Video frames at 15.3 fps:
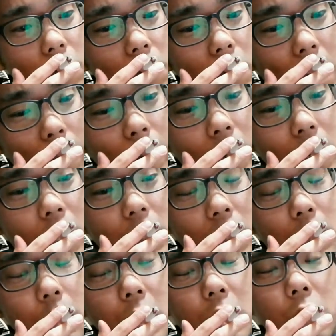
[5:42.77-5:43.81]

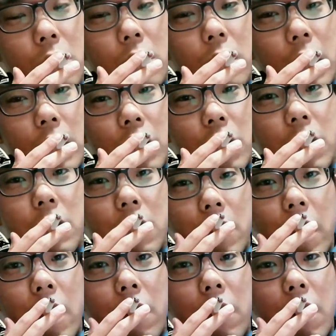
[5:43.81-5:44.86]
アメリカンスピリットって味です
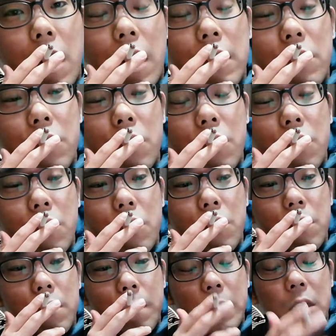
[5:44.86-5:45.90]
ねあのー、
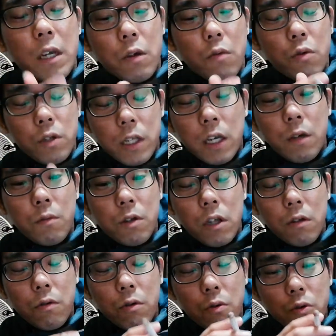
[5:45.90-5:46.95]
やっぱささっきも言っ
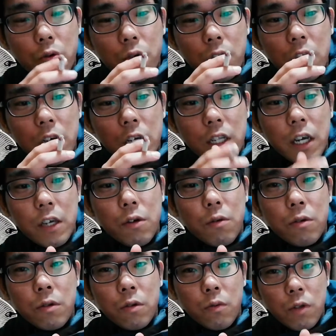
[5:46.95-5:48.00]
た通り驚きがないよう
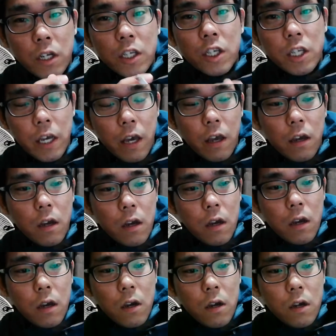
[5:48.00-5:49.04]
と同じで
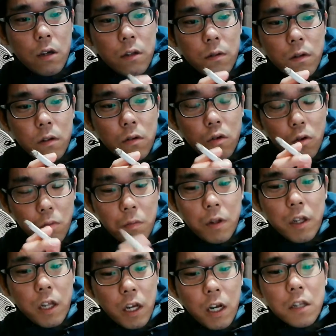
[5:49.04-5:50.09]

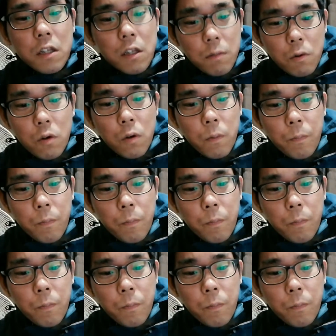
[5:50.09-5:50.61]
コンビニで買っても